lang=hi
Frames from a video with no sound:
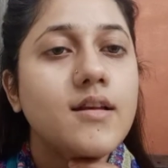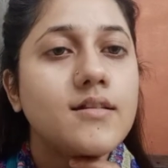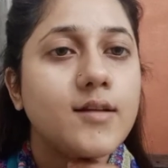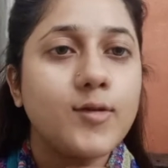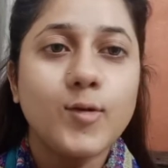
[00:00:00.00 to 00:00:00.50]

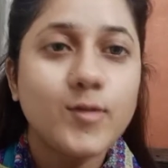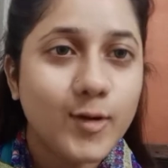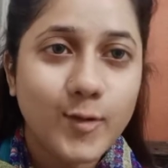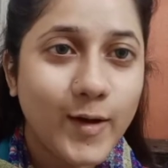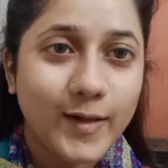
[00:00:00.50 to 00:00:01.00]
सर्दियों
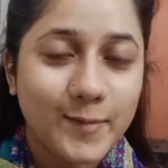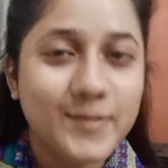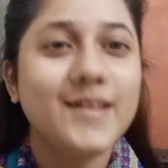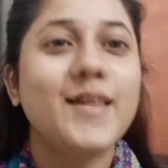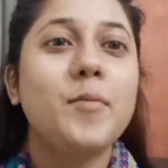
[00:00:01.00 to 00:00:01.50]
सर्दियों ख़त्म हो
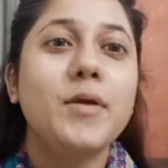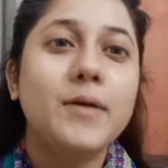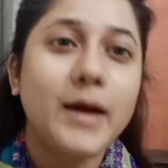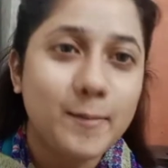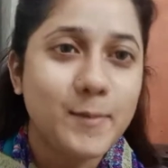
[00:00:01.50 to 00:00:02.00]
जाता है फिर
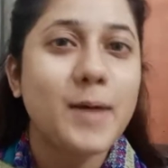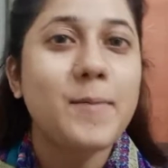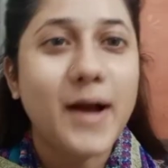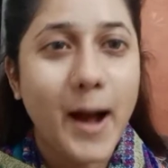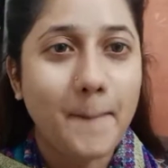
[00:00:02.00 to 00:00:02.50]
गर्मियाँ
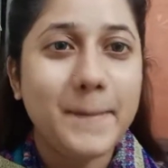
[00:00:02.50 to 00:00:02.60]
में खा